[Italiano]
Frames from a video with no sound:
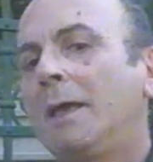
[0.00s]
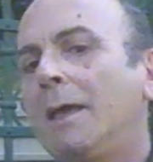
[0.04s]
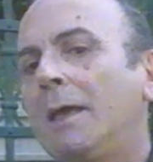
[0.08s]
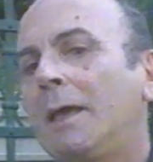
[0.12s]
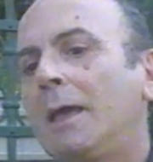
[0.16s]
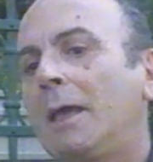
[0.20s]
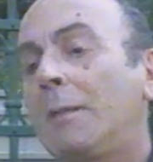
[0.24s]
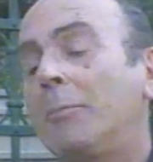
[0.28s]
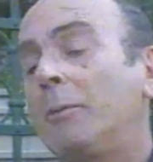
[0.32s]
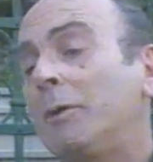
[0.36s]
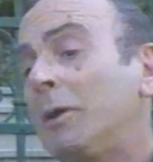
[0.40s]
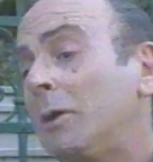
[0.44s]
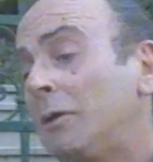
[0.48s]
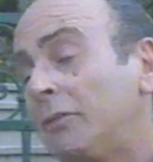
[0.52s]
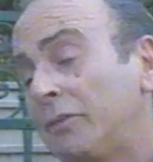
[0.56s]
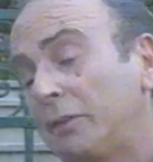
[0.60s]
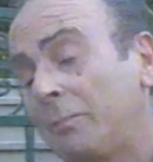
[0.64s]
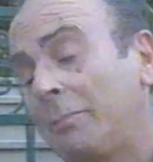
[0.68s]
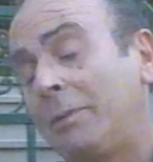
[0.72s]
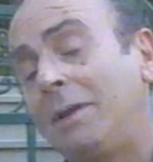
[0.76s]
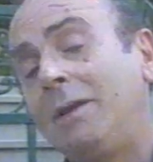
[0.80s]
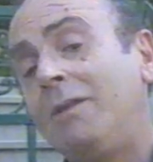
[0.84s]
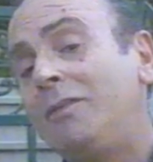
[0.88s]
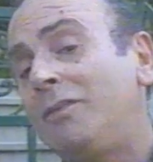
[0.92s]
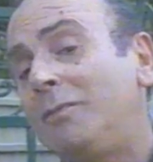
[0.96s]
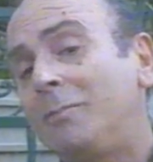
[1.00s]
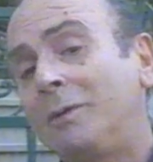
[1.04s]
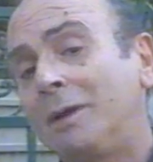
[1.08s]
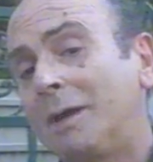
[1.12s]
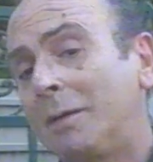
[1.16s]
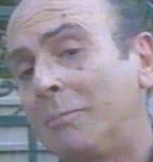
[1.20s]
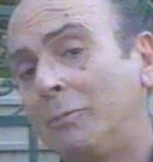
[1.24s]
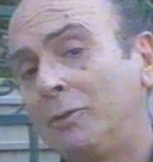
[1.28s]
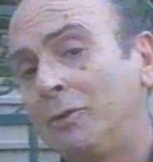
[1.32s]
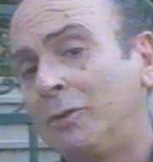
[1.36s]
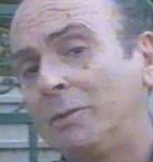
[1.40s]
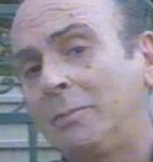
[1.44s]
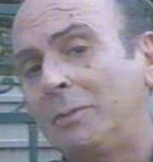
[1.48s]
e poi la cosa bellissima che
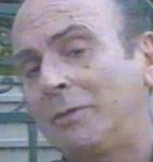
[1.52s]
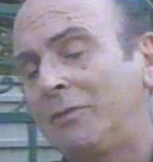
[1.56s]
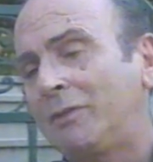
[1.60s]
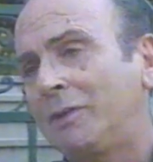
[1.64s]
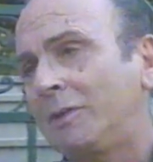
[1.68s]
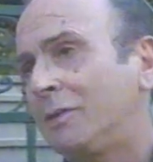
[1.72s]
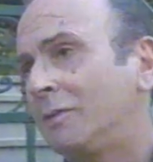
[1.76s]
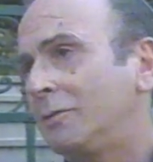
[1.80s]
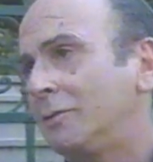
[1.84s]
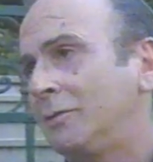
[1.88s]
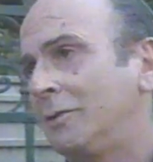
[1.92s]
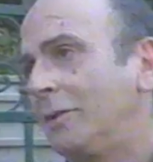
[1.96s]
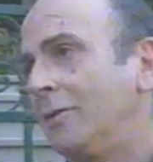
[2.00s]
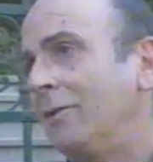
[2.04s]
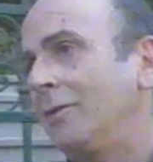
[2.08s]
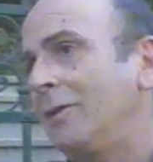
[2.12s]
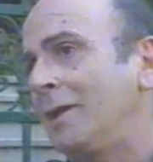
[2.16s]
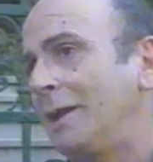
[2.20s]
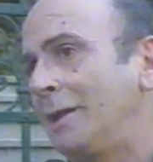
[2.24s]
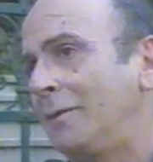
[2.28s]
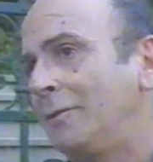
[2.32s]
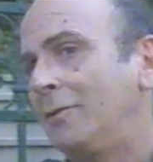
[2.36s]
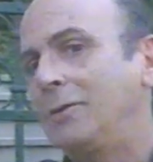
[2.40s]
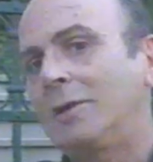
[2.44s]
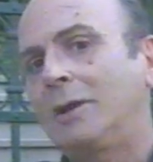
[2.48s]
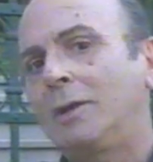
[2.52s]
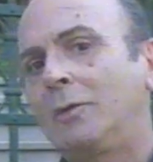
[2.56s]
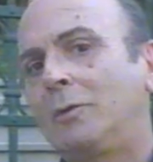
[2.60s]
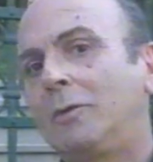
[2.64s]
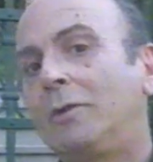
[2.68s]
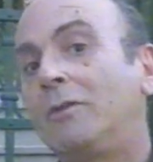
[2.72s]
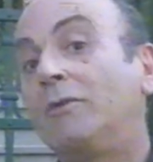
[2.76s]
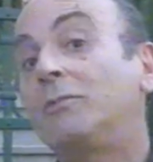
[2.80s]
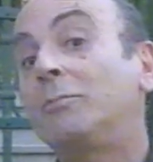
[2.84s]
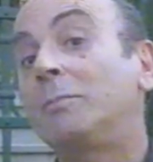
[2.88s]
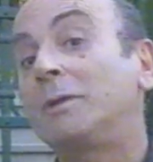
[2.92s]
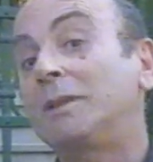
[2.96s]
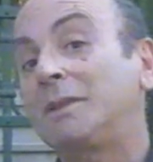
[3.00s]
molti presentatori non hanno, che lui
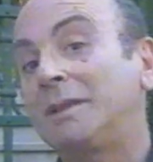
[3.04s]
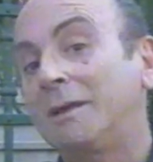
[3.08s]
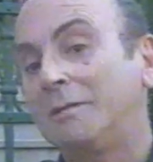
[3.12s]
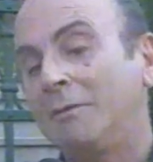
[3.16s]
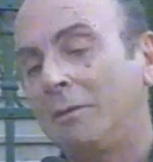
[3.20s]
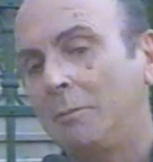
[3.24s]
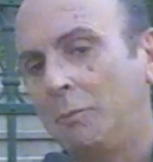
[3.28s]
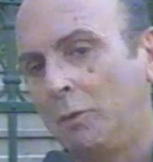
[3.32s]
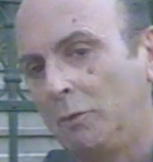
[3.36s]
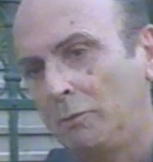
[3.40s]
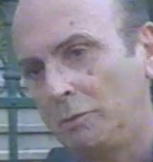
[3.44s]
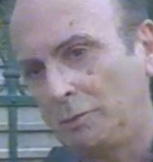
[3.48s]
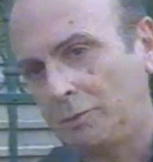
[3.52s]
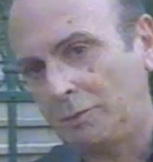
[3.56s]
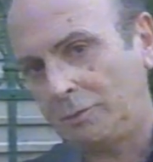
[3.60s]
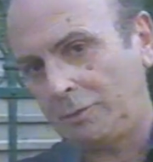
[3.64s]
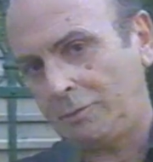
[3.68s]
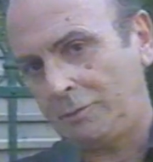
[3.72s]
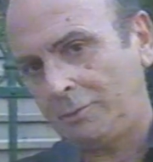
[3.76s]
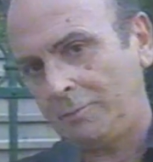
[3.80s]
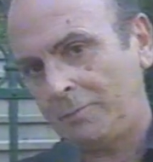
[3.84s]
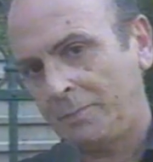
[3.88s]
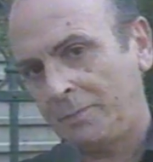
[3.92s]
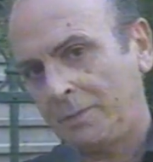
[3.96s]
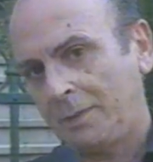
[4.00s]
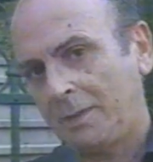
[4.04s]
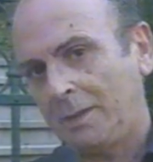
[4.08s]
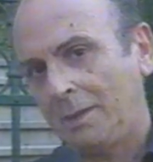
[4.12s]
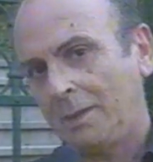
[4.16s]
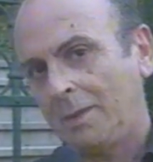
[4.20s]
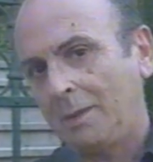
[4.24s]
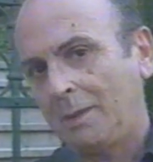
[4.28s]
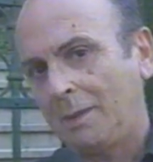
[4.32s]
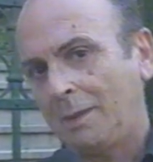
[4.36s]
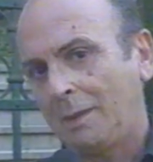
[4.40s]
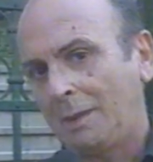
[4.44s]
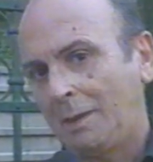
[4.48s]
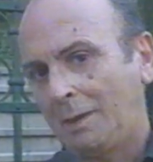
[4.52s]
rispettava molto
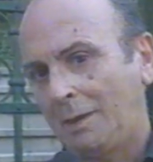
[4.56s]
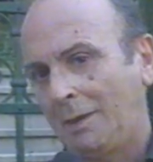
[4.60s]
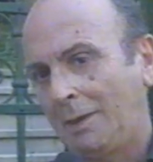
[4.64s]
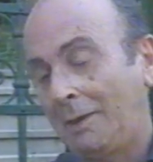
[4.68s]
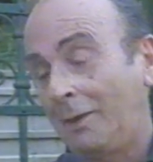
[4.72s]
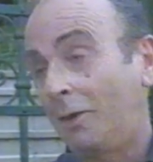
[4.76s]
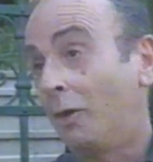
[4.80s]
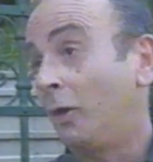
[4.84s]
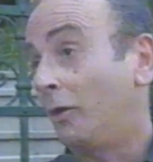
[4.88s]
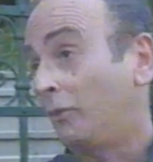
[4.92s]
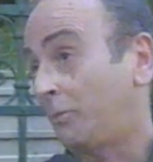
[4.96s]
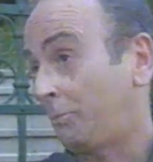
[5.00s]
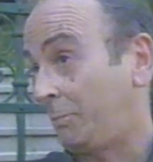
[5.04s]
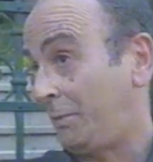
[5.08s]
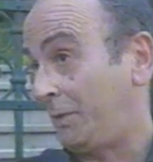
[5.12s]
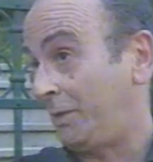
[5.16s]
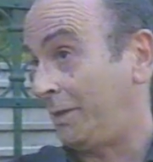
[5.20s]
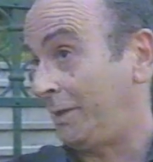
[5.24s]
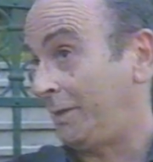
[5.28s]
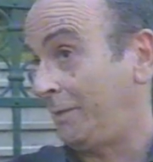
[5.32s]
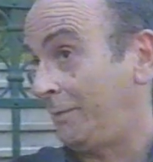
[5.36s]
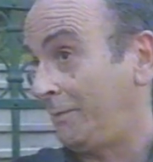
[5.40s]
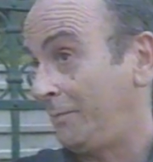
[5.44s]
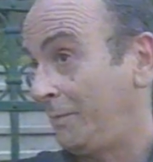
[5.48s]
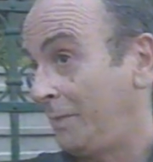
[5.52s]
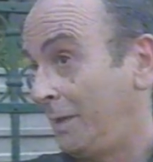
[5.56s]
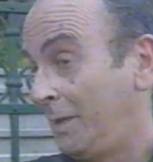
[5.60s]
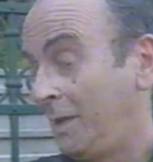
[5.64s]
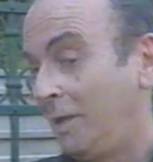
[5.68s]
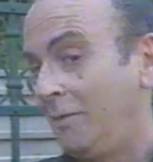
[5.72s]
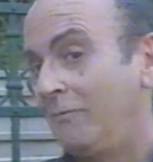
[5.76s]
l'ospite.